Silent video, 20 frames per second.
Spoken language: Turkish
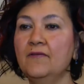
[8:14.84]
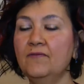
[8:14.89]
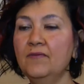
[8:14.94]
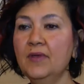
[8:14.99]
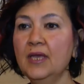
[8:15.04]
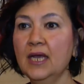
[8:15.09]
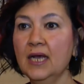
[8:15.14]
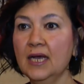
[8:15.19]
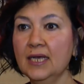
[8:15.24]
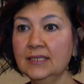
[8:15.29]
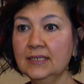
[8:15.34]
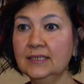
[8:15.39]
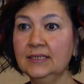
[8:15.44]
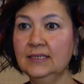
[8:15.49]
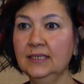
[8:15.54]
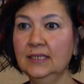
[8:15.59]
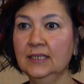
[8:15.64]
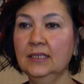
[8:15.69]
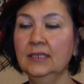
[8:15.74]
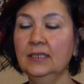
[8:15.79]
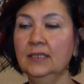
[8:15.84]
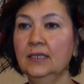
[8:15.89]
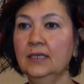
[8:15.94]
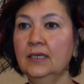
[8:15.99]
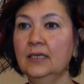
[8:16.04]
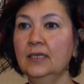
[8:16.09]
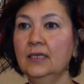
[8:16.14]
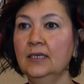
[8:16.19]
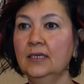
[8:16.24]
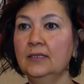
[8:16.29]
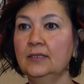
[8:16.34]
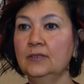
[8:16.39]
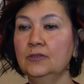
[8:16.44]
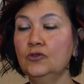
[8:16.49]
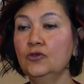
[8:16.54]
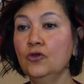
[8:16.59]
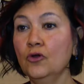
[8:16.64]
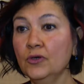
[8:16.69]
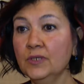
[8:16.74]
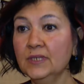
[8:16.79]
Ve hasta
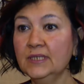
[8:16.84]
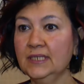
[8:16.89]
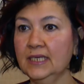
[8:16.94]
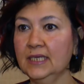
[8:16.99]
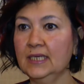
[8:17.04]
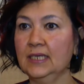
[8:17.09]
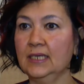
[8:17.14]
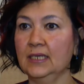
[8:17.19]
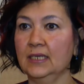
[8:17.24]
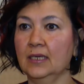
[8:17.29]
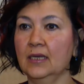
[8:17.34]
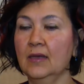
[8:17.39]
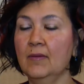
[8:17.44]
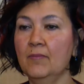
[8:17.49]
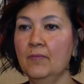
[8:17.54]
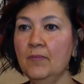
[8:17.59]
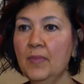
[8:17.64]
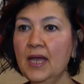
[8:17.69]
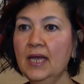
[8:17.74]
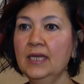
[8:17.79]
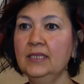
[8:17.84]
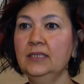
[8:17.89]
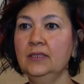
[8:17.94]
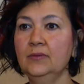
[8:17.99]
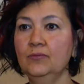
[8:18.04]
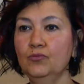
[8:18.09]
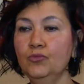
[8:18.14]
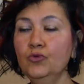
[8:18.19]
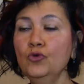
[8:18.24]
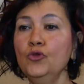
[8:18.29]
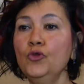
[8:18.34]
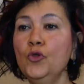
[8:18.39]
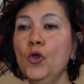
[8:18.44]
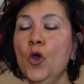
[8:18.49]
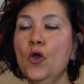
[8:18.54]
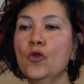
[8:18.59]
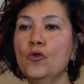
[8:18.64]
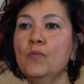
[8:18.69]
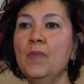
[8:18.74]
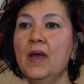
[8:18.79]
diyorsa ki ben bu
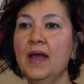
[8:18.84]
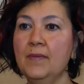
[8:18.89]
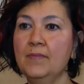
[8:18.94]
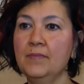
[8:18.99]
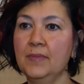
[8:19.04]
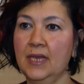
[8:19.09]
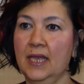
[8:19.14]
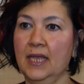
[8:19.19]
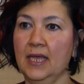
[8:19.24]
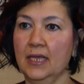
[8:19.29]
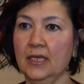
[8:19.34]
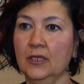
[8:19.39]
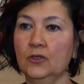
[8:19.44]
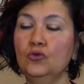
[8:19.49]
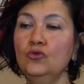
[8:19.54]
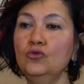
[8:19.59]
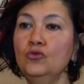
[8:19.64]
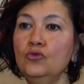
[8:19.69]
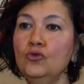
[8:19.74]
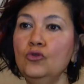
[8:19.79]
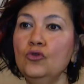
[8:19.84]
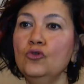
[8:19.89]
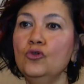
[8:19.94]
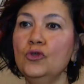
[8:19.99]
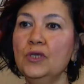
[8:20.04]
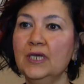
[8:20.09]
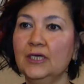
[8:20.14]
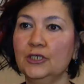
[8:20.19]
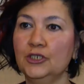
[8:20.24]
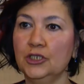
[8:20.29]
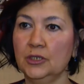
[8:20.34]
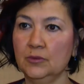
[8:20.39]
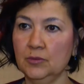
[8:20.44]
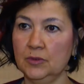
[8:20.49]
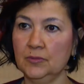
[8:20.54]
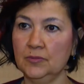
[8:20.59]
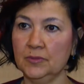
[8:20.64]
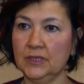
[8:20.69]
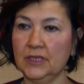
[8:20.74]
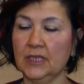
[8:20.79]
görmemle günlük
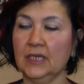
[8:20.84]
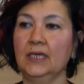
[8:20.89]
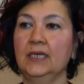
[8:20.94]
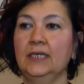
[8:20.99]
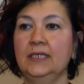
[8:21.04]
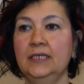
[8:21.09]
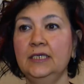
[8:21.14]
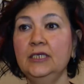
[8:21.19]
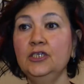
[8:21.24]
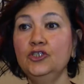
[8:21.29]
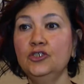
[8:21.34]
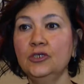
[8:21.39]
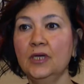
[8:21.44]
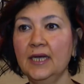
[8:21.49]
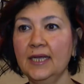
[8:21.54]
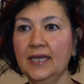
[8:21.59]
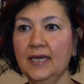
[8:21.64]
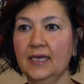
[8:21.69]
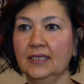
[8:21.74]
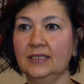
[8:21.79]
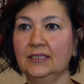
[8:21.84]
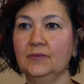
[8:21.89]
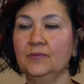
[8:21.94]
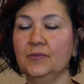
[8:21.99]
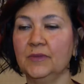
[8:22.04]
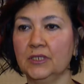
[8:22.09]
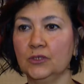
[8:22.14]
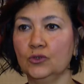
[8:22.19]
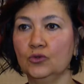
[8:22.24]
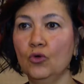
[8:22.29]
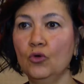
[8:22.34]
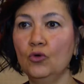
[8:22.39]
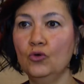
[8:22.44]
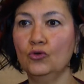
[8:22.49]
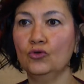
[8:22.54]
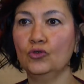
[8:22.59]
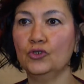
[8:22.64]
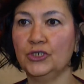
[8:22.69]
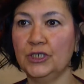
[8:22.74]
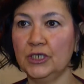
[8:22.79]
yaşamımda, iş hayatımda
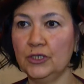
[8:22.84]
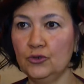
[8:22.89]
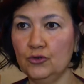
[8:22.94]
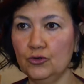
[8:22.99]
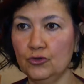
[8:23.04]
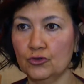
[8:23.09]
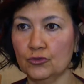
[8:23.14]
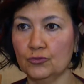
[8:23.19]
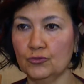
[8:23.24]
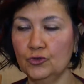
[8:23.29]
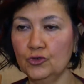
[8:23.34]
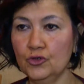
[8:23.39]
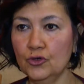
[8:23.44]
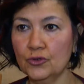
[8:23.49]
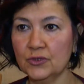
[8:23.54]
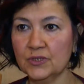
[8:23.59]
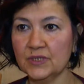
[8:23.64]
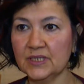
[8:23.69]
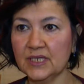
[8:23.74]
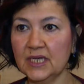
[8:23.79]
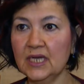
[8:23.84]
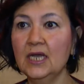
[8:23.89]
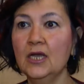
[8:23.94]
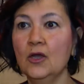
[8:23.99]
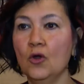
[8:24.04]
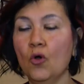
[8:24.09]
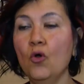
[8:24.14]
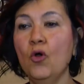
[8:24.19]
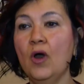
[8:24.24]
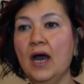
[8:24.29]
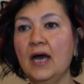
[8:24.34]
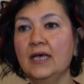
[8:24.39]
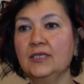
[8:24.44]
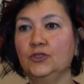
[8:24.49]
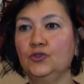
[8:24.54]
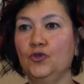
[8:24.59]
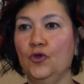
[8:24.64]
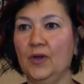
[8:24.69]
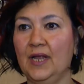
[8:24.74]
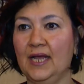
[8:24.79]
zorluk çekiyorum diyorsa o
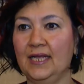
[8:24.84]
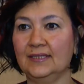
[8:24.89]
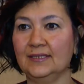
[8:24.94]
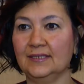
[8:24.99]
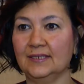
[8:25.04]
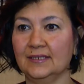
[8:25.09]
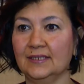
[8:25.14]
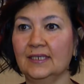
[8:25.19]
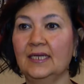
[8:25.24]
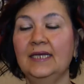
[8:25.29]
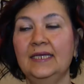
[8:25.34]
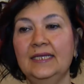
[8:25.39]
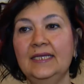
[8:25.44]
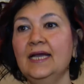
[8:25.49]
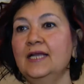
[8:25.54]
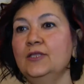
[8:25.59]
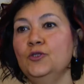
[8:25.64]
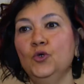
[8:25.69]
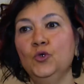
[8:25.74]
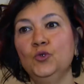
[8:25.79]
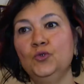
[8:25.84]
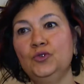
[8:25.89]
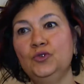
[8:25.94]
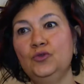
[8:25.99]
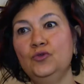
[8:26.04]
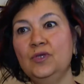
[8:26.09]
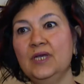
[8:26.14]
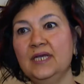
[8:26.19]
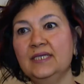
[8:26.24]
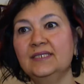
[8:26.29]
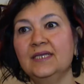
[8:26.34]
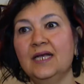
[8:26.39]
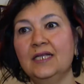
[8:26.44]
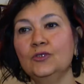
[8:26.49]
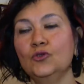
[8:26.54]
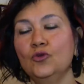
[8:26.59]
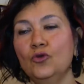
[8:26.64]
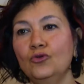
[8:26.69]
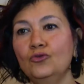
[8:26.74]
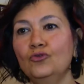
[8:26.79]
az görendir. Yani o Dünya
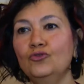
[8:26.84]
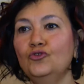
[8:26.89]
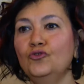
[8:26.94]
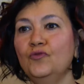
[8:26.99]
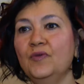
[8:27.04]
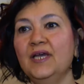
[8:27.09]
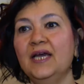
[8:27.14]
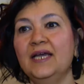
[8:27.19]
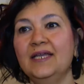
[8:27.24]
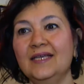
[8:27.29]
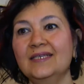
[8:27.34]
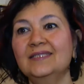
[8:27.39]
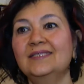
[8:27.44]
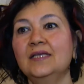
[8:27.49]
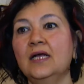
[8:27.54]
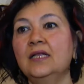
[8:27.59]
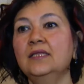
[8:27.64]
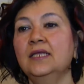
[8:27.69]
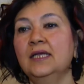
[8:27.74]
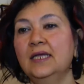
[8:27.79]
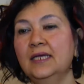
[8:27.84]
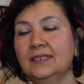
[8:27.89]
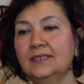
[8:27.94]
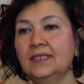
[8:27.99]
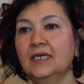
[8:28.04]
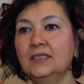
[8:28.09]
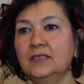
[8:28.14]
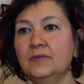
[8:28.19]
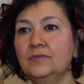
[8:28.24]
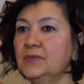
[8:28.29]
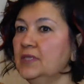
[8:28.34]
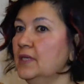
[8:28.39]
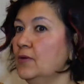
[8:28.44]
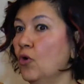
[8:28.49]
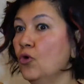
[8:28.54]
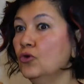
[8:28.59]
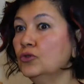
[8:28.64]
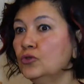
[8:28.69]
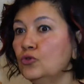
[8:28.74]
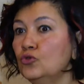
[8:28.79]
Sağlık Örgütü veya yasal tanım e,
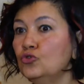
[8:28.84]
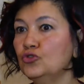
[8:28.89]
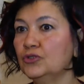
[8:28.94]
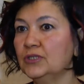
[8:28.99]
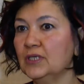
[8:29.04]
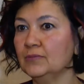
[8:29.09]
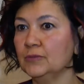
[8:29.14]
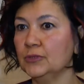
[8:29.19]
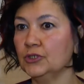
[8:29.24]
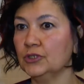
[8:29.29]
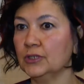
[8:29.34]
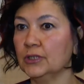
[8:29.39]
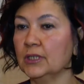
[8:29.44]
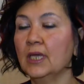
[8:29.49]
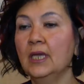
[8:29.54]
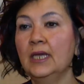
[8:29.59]
onda 3 demiştik.